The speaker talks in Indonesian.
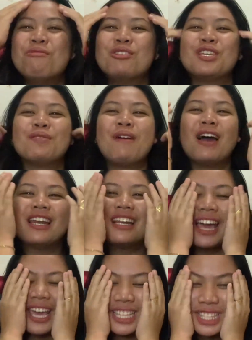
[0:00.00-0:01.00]
pusing banget
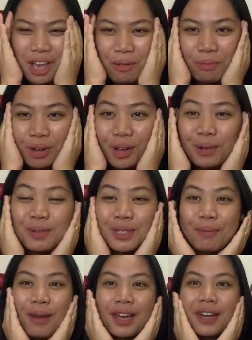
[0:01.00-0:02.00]
guys yang pernah gue
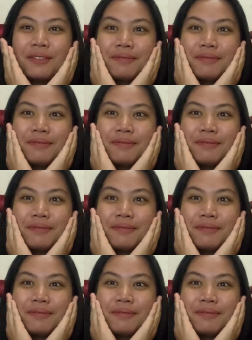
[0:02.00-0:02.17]
pusing banget